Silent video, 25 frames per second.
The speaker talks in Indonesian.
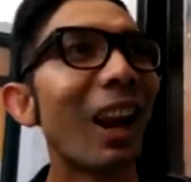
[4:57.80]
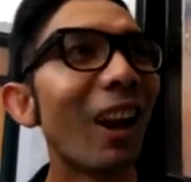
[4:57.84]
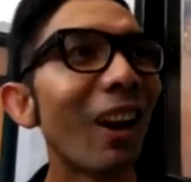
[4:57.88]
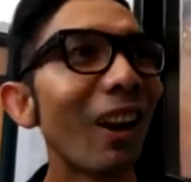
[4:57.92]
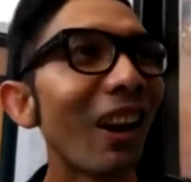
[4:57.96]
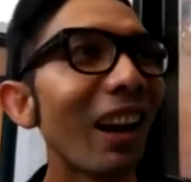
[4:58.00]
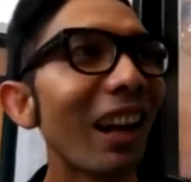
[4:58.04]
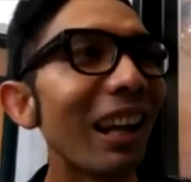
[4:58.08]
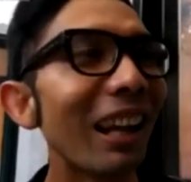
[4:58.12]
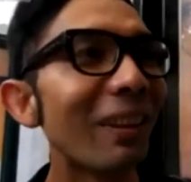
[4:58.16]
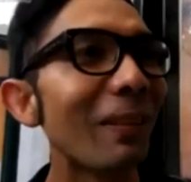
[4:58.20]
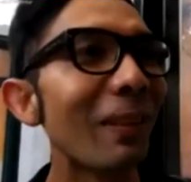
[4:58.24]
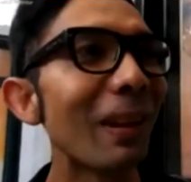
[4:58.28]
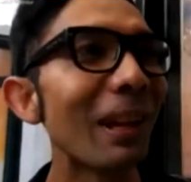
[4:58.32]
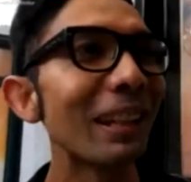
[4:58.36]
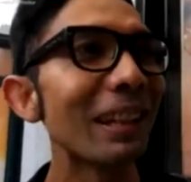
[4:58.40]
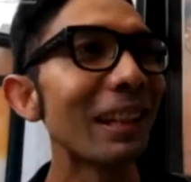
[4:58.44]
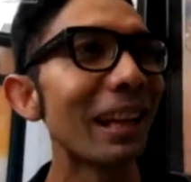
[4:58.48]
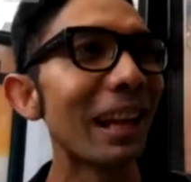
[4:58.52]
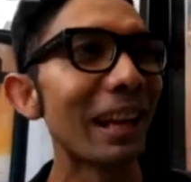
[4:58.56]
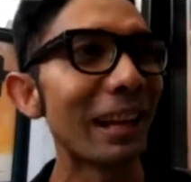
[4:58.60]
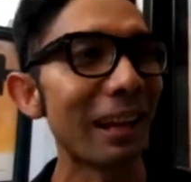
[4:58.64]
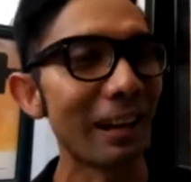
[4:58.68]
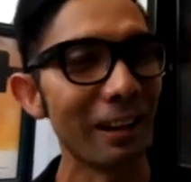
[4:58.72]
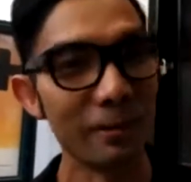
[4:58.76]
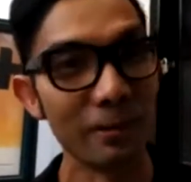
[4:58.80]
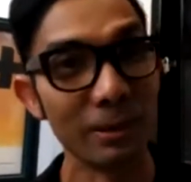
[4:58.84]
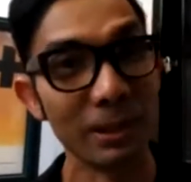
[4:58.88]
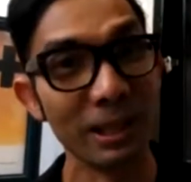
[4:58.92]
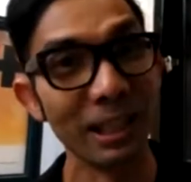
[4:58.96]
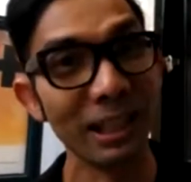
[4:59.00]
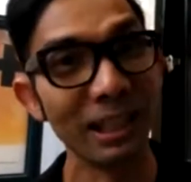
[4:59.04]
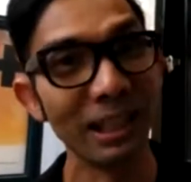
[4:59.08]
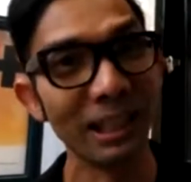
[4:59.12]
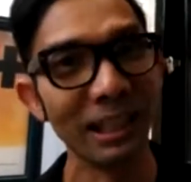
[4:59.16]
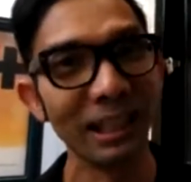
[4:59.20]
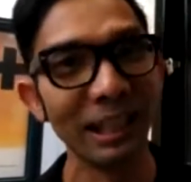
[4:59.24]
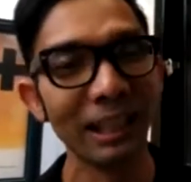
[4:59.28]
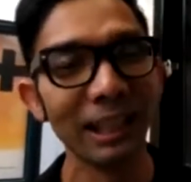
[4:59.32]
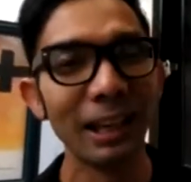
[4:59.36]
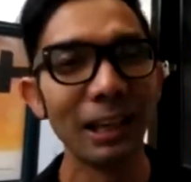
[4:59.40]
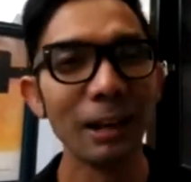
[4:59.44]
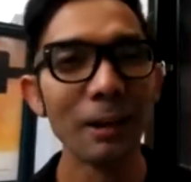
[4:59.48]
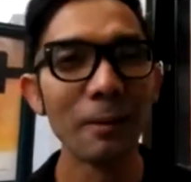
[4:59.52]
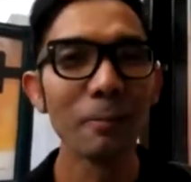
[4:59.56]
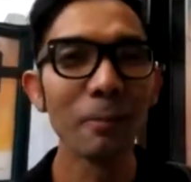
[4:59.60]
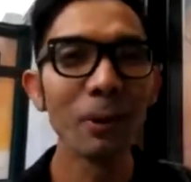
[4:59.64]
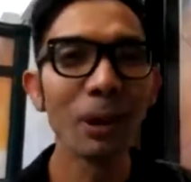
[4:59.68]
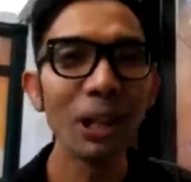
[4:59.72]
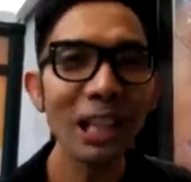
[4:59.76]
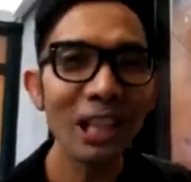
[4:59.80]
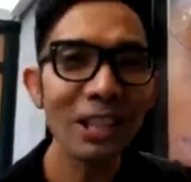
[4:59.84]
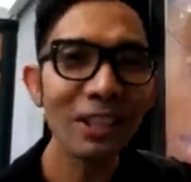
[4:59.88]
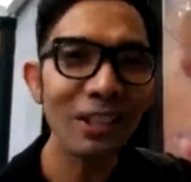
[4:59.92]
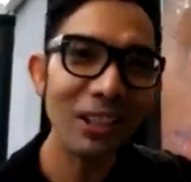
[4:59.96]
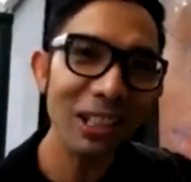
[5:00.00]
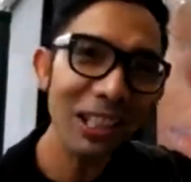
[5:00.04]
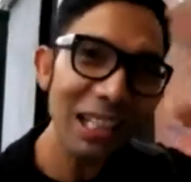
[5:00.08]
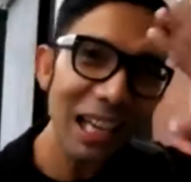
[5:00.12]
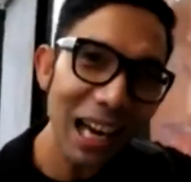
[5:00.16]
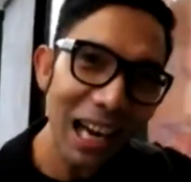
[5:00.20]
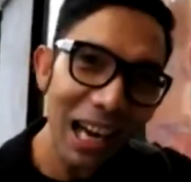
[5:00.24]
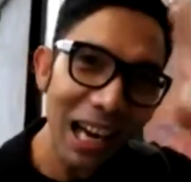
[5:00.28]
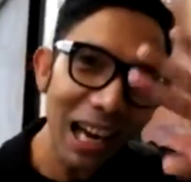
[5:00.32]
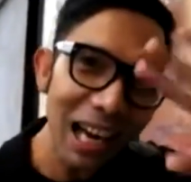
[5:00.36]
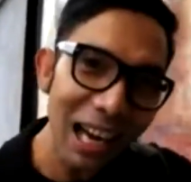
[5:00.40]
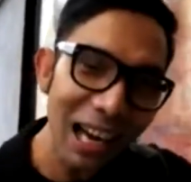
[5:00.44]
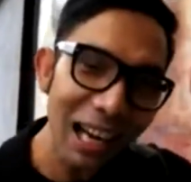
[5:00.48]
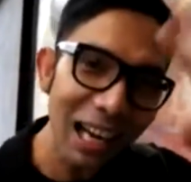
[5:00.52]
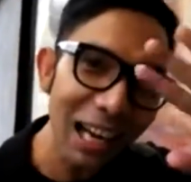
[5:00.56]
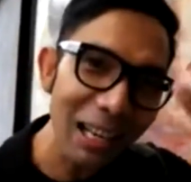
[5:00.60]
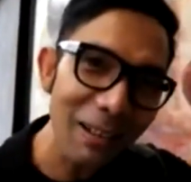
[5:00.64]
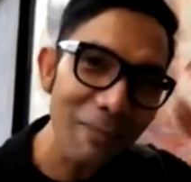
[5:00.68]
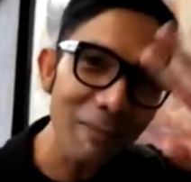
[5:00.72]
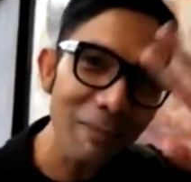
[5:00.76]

Lo lagi main di IFC nih. Molly Surya, eh